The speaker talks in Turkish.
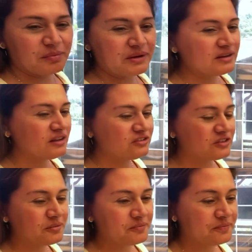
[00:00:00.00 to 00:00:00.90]
yapar. Ha
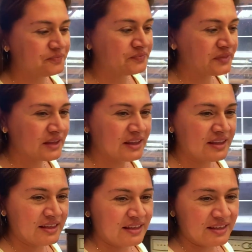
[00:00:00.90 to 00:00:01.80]
aşkım. Liza ile
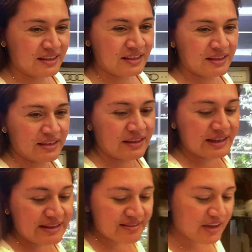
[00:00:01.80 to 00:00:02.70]
arkadaş
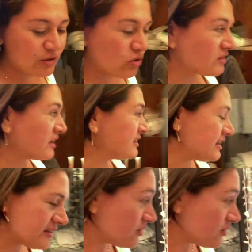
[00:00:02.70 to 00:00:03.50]
Liza ile ortak diliniz